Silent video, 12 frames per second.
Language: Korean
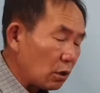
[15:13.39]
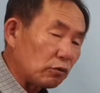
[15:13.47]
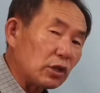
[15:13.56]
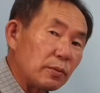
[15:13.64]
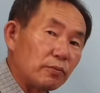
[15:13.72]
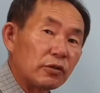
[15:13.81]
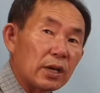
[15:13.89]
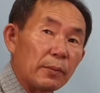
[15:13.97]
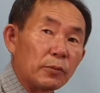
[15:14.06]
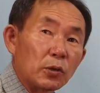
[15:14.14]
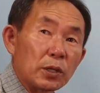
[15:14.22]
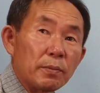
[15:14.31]
우리
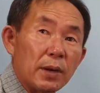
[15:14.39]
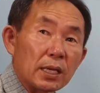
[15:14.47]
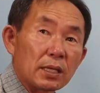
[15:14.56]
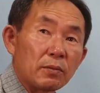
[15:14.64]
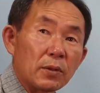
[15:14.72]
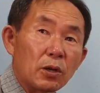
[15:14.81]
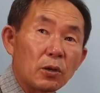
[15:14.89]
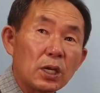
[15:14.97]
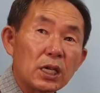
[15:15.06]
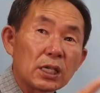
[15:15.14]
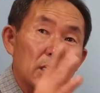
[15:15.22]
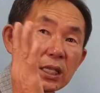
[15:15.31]
부감독님 말씀대로
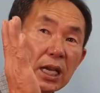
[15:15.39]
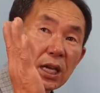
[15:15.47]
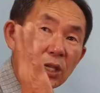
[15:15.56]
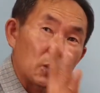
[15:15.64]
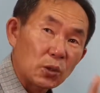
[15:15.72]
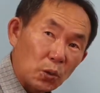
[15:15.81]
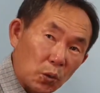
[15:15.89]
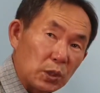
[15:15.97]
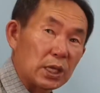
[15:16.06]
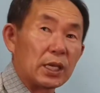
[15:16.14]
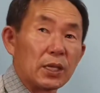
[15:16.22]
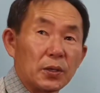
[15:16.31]
그냥 소재